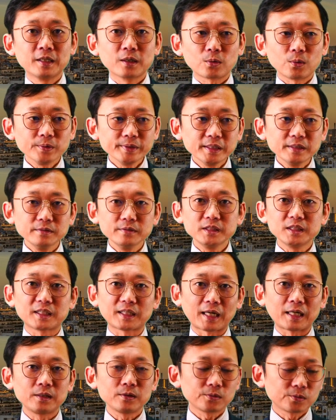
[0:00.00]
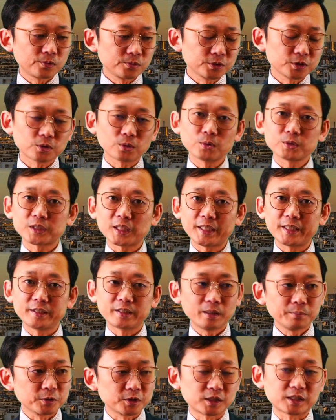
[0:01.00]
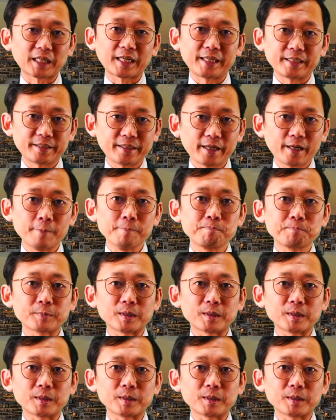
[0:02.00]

こんな風に冠婚葬祭でも使えて、